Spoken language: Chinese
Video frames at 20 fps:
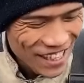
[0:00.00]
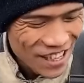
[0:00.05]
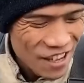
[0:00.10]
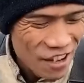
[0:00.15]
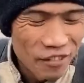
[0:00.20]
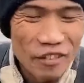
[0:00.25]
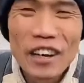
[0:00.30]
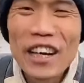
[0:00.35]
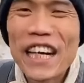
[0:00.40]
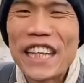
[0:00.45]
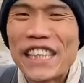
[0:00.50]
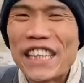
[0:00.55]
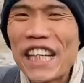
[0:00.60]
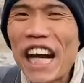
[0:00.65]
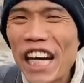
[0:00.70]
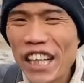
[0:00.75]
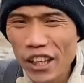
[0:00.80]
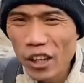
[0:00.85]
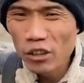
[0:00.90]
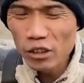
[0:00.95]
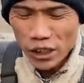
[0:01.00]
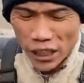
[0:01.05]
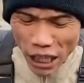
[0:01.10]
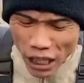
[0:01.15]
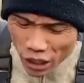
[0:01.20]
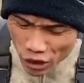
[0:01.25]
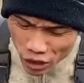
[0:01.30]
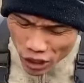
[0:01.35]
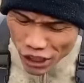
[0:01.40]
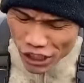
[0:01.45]
放点酱油，酱油
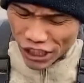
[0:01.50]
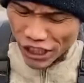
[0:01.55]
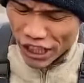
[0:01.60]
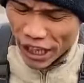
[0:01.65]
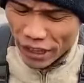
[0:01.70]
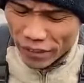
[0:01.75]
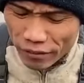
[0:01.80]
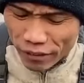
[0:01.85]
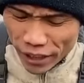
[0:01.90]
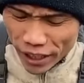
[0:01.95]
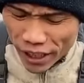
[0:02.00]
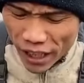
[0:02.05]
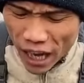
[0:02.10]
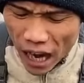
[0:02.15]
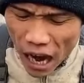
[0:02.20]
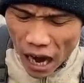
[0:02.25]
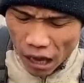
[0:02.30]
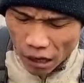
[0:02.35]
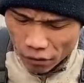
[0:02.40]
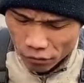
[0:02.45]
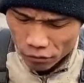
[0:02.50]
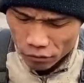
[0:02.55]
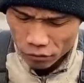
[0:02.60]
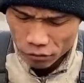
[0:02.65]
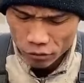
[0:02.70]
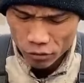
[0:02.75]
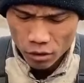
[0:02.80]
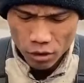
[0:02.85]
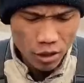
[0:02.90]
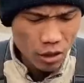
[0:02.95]
是咸味的哈，
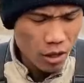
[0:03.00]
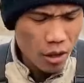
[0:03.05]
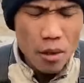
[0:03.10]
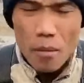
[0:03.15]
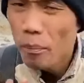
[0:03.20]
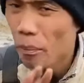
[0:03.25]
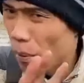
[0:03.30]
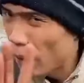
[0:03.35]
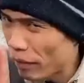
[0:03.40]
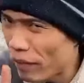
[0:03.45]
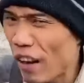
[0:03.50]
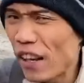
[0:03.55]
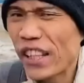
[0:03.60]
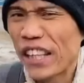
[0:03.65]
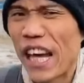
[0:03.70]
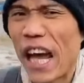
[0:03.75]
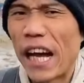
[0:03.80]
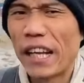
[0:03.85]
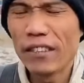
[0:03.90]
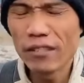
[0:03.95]
别放盐。